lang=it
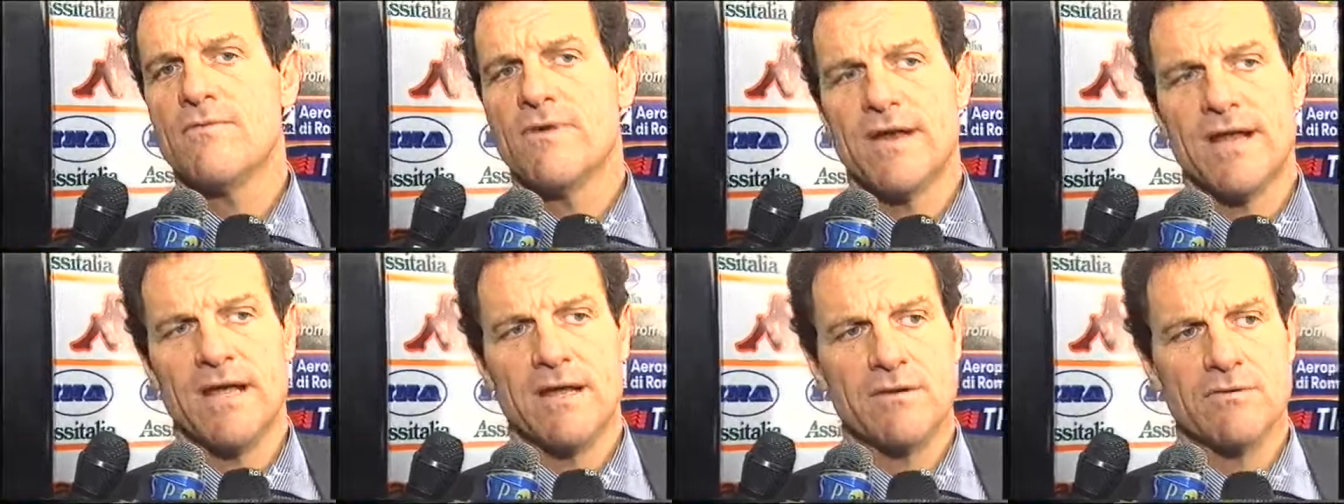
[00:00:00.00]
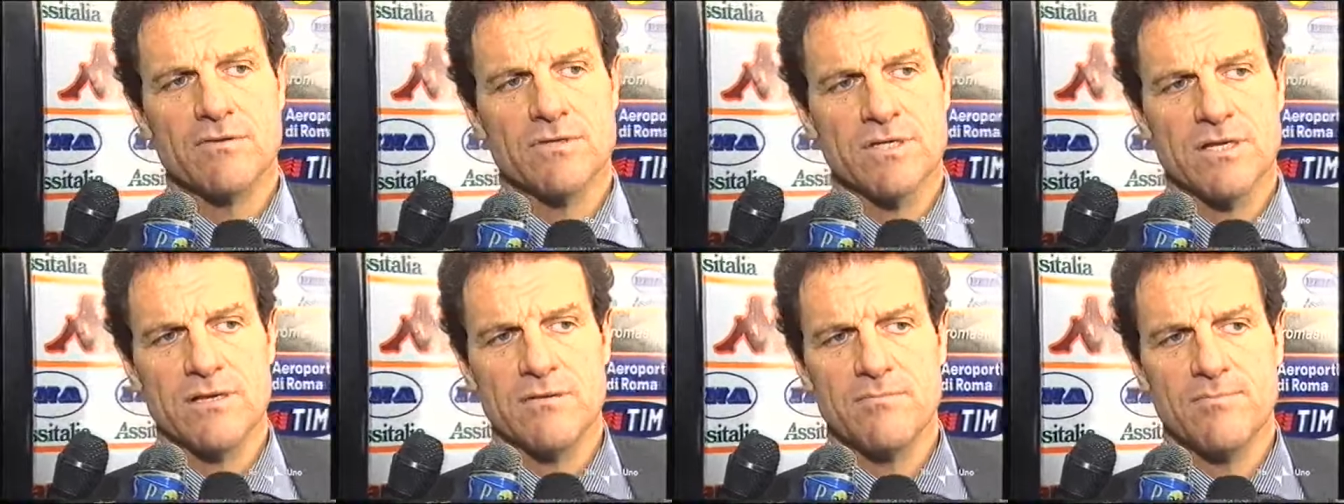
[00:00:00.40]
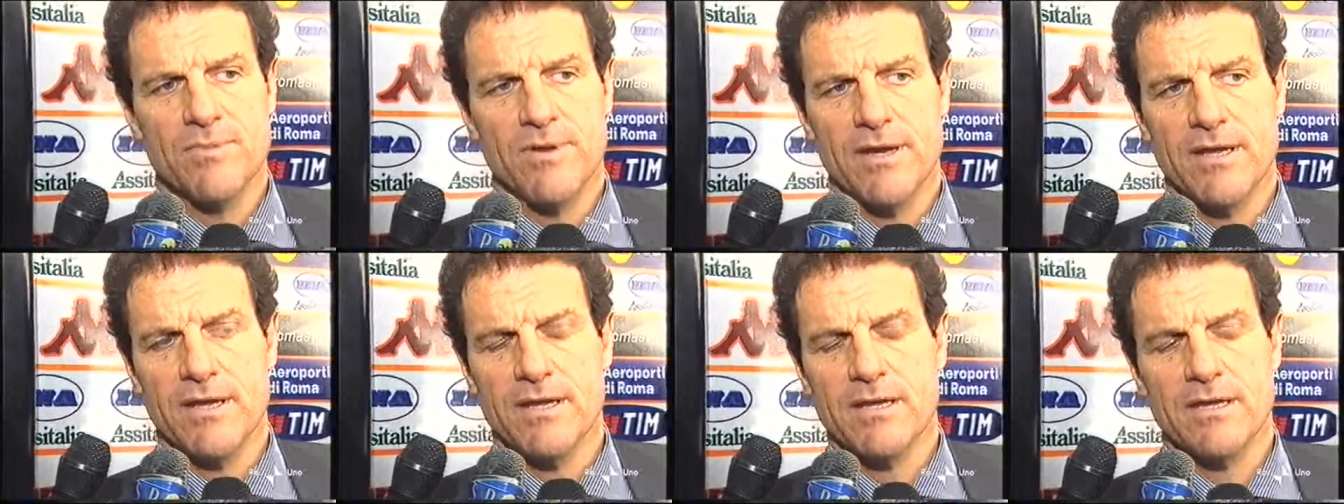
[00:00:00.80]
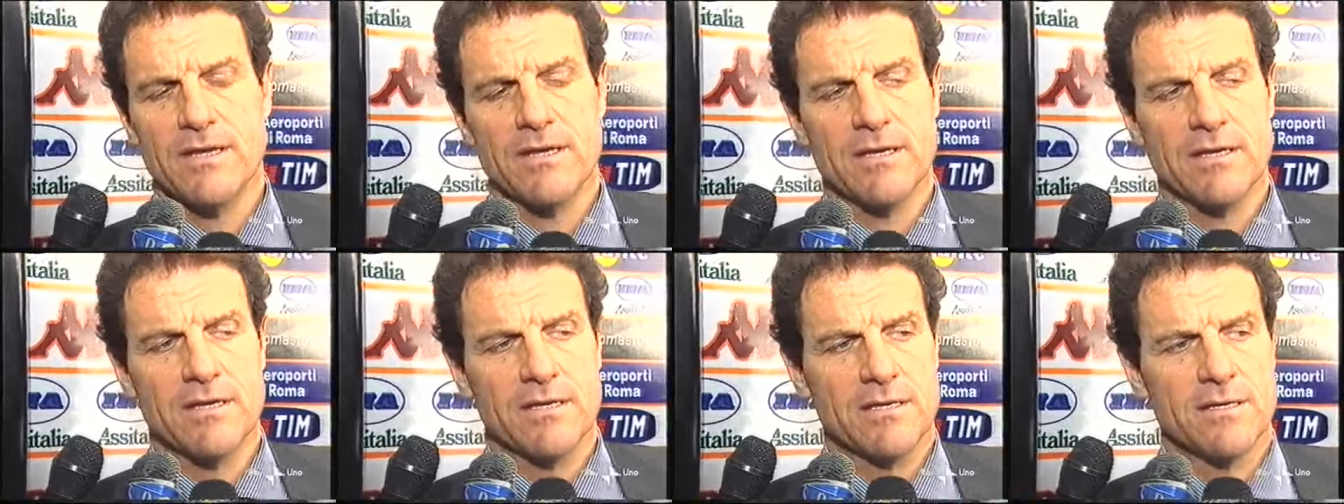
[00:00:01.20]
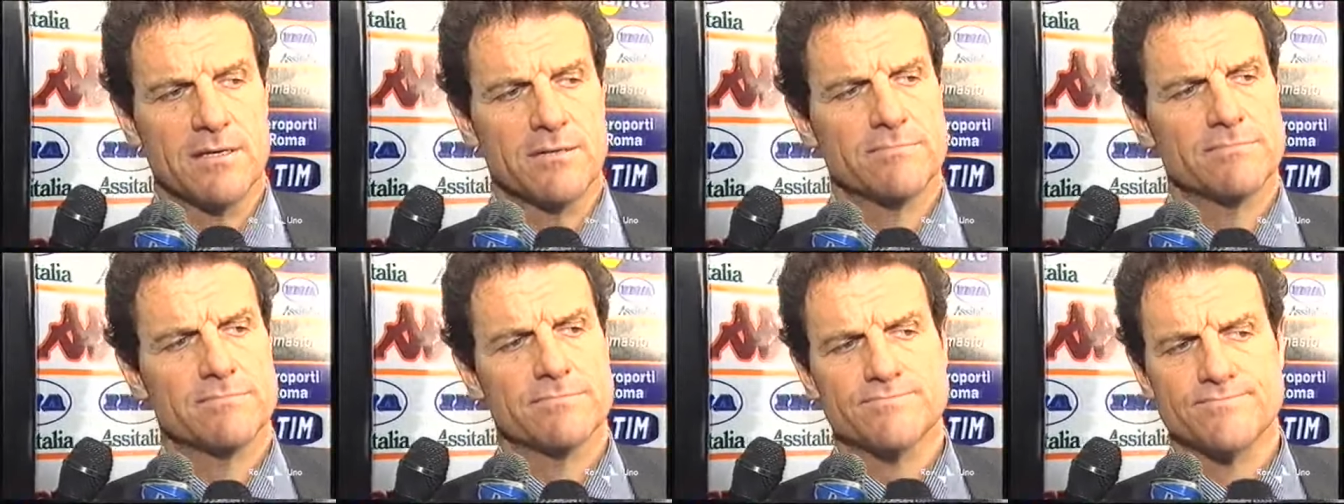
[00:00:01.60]
faranno
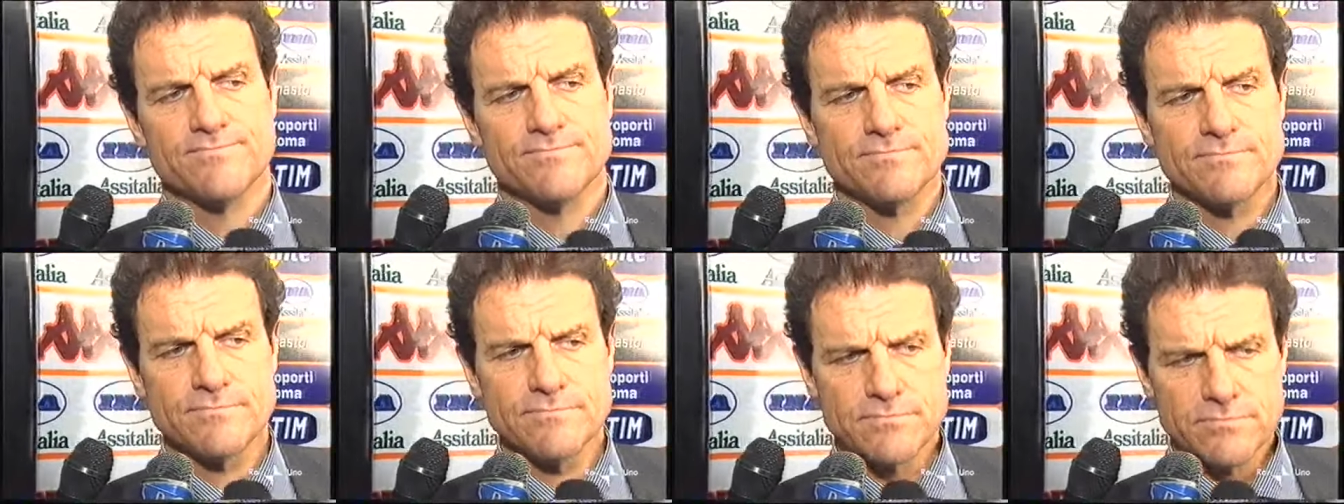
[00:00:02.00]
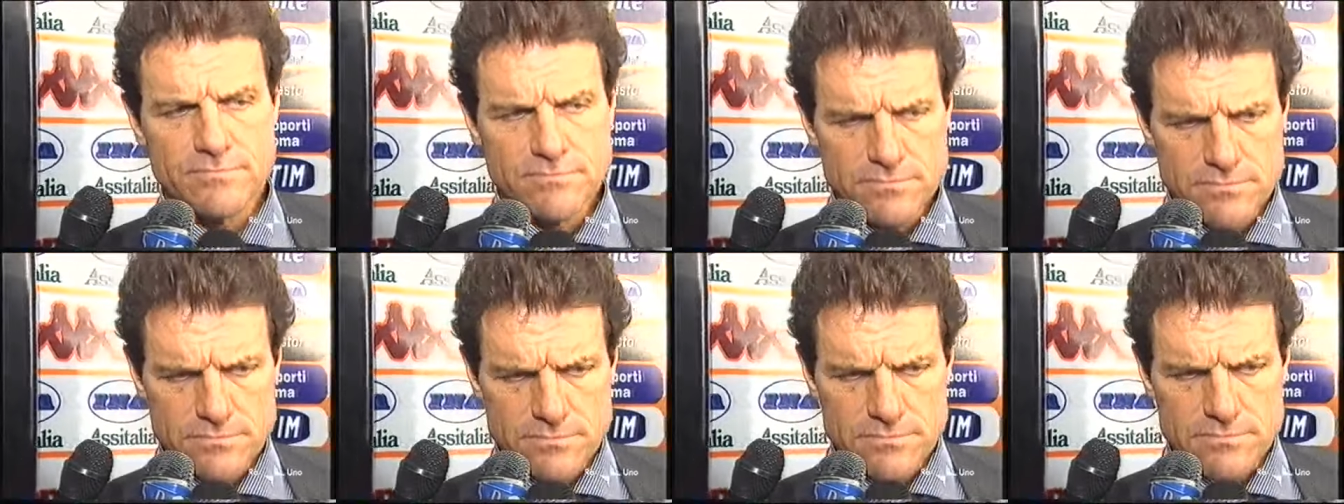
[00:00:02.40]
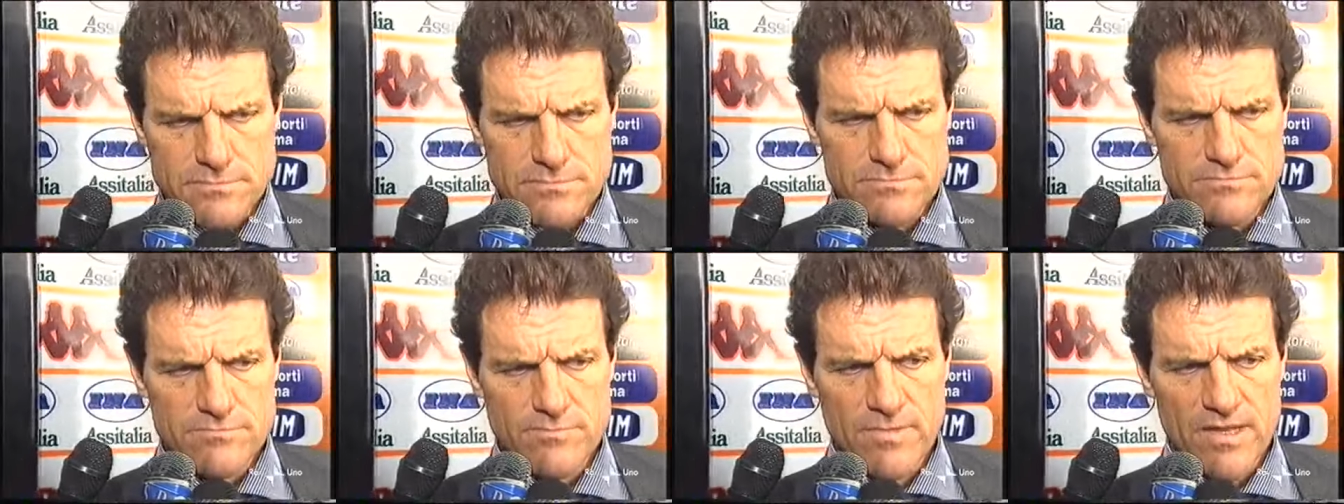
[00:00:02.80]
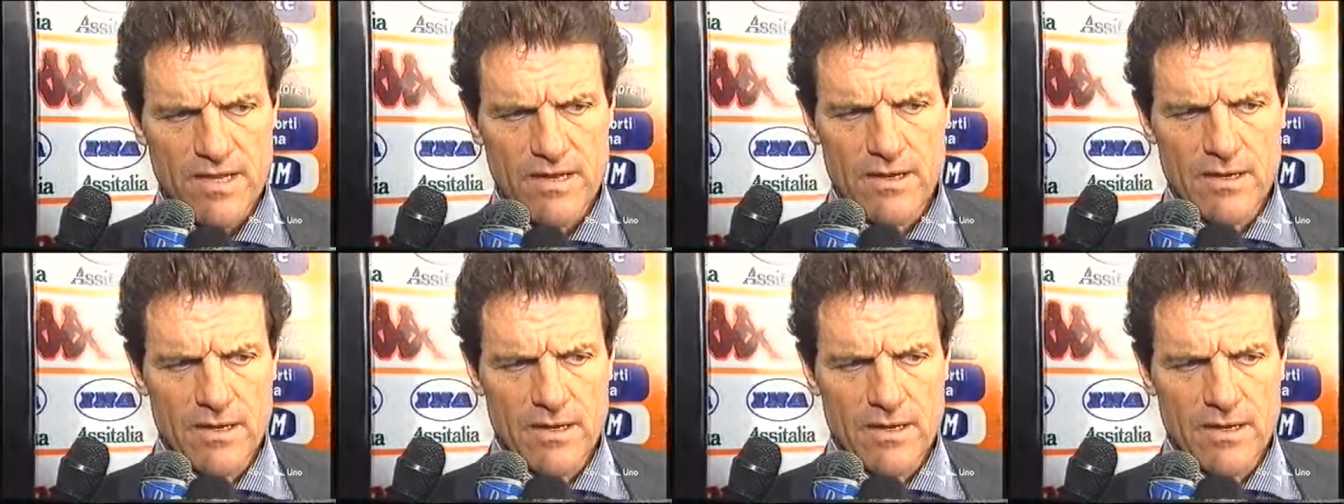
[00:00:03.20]
sempre mm,